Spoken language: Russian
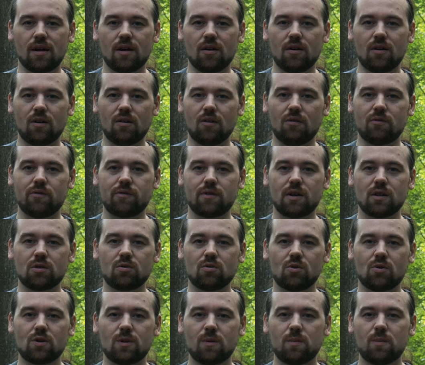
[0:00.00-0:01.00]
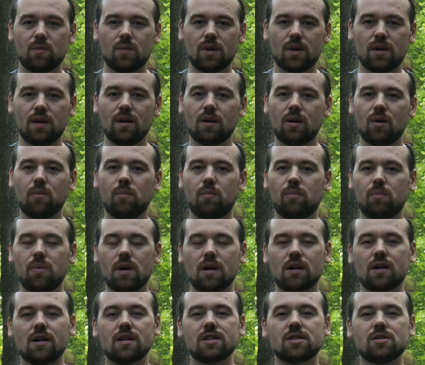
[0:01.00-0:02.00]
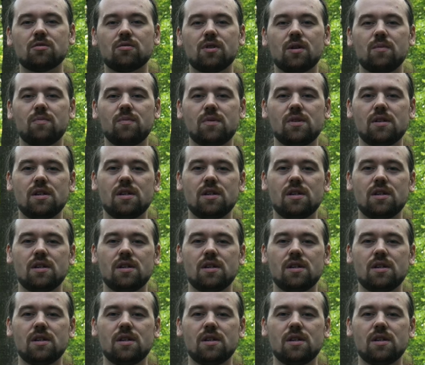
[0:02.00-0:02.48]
в котором мы показываем